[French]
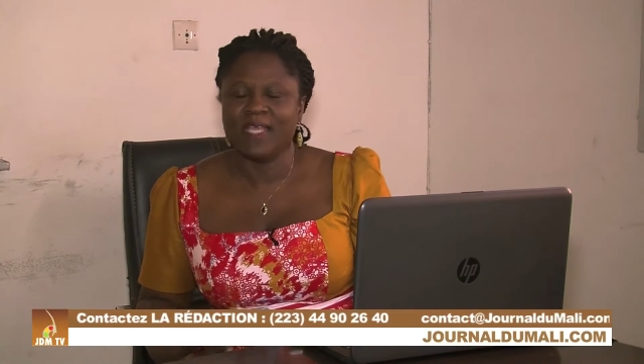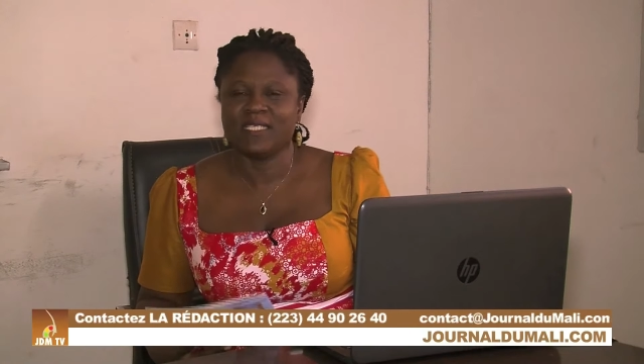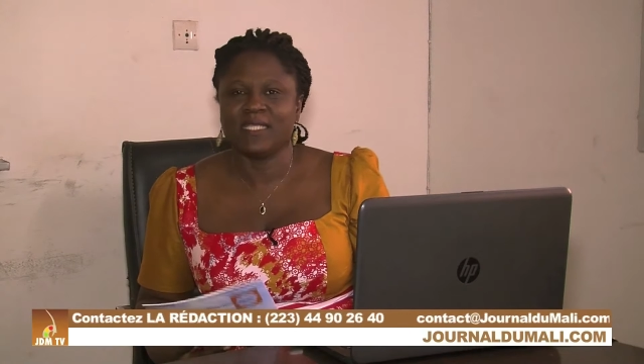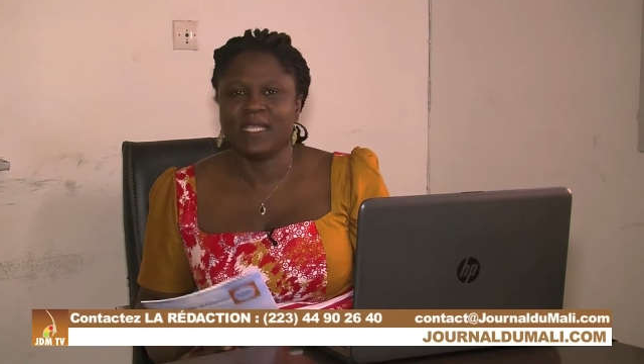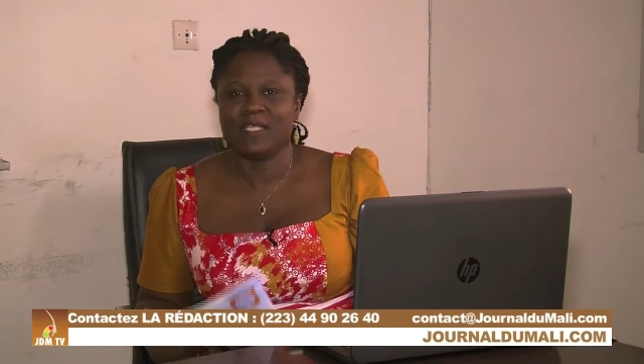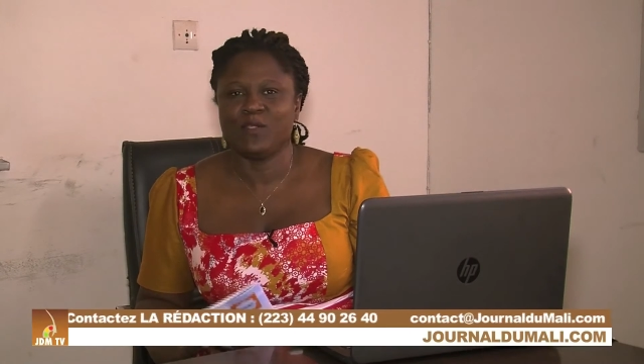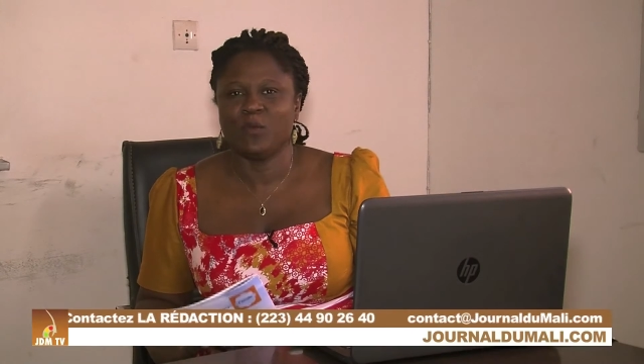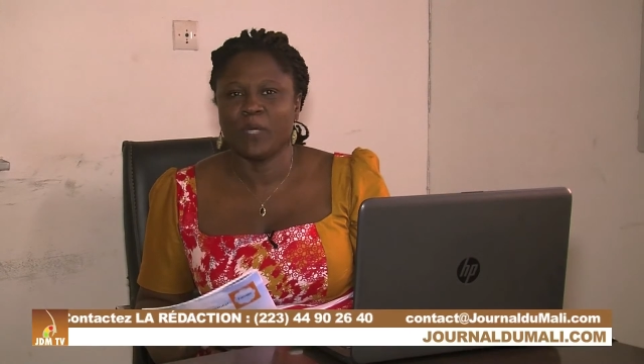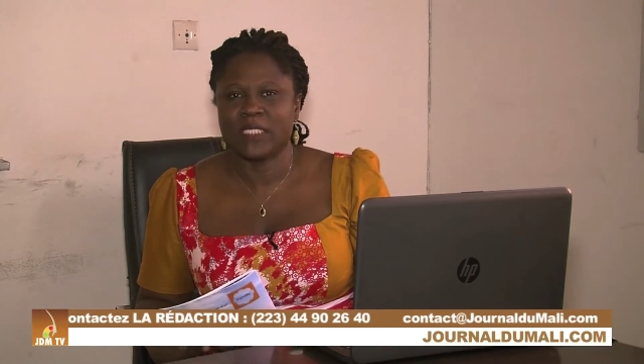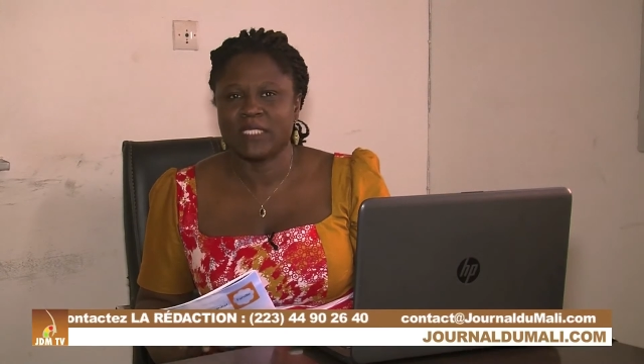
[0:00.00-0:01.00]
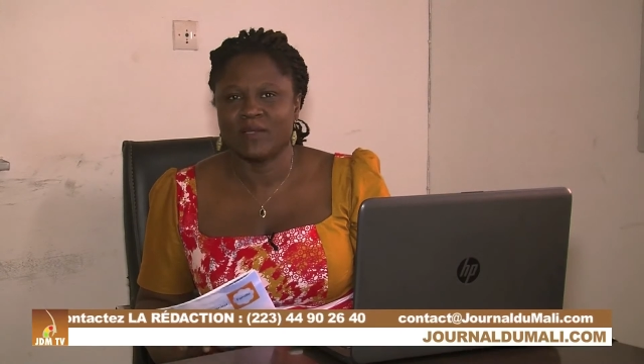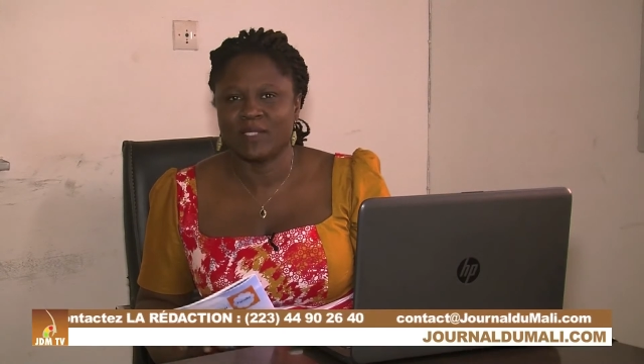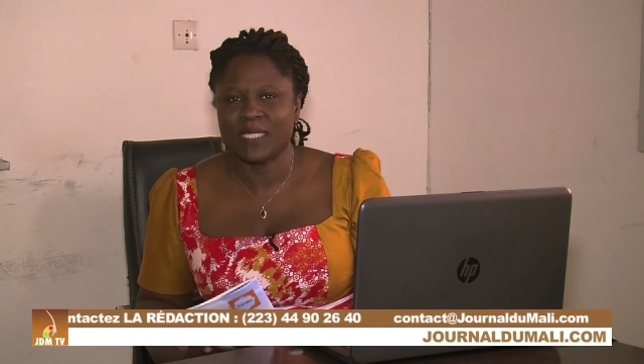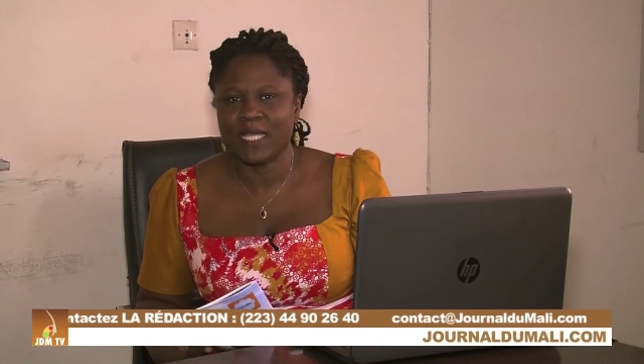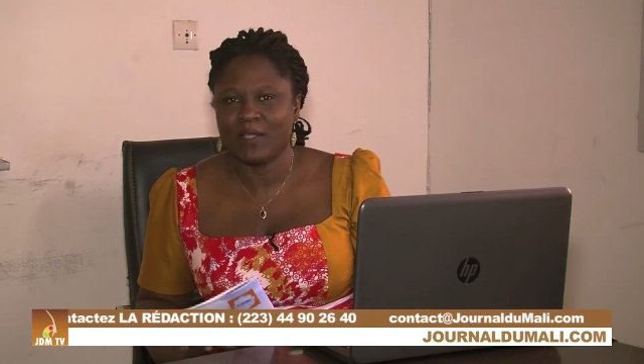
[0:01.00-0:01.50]
et cette élection
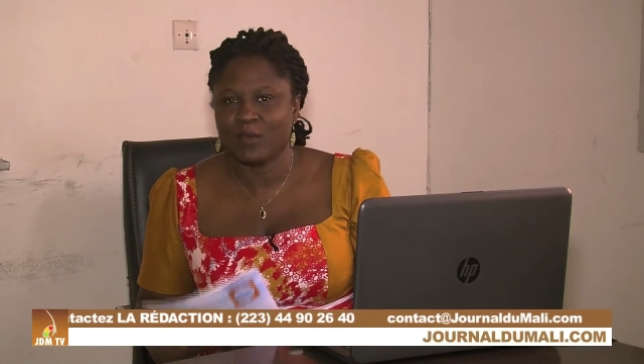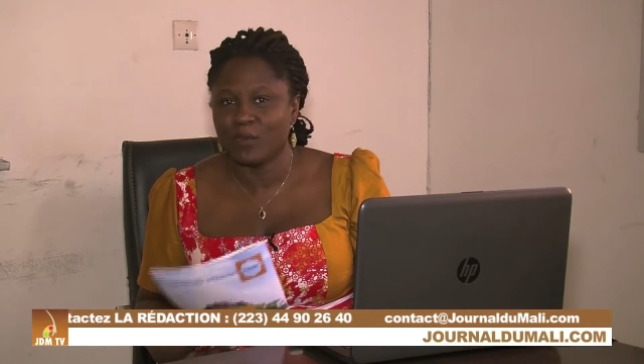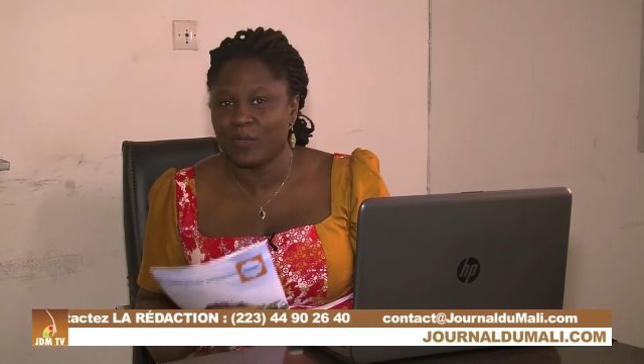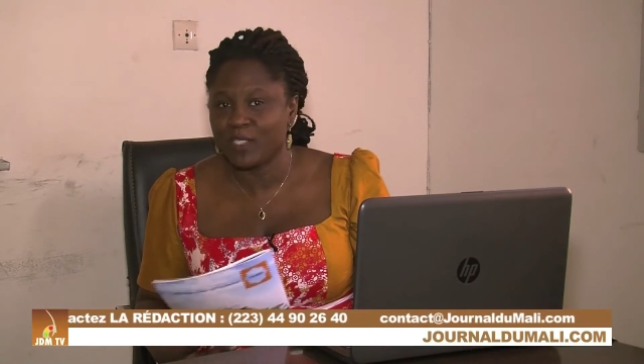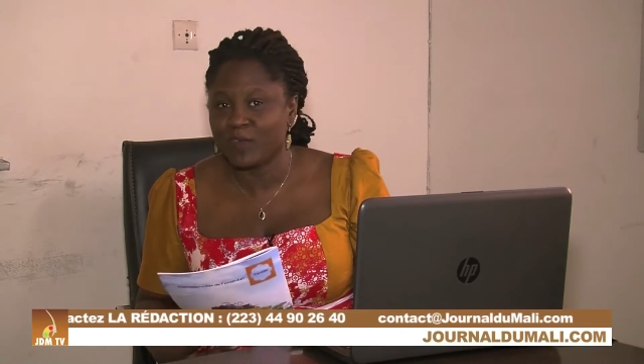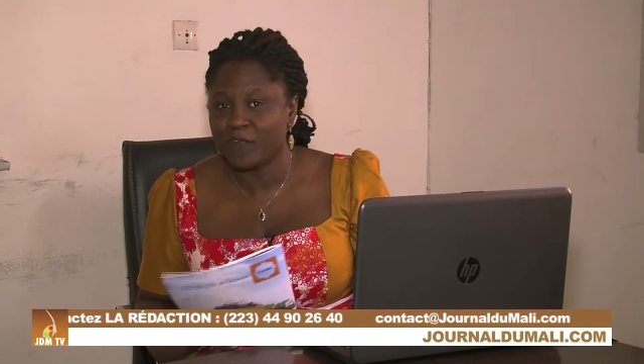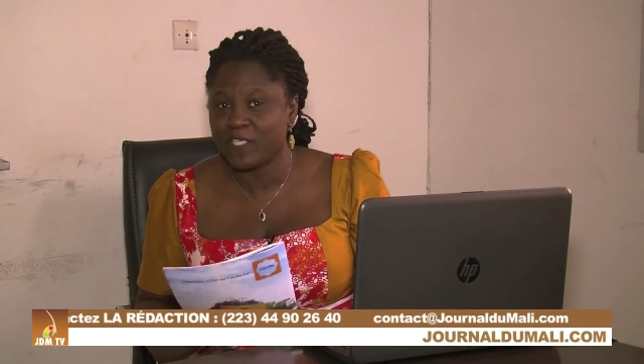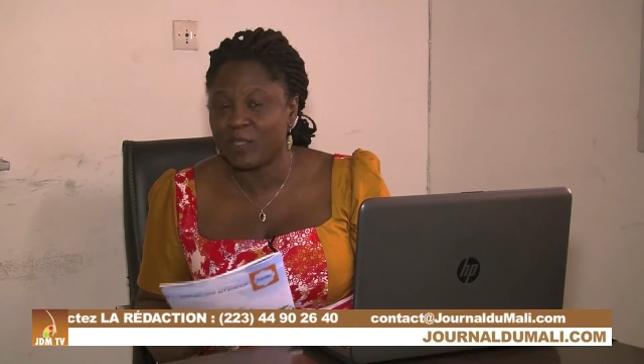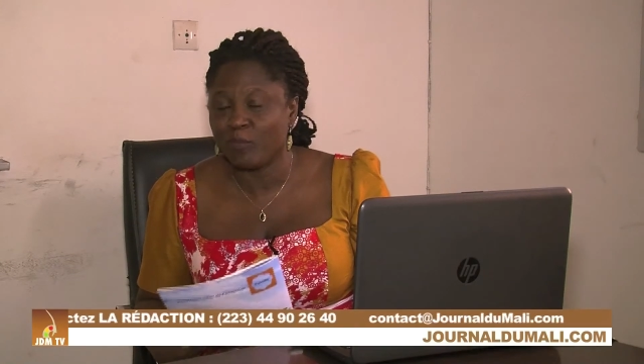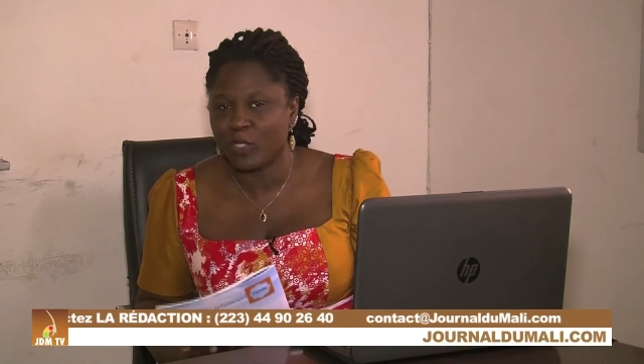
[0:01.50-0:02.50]
présidentielle que dans les officines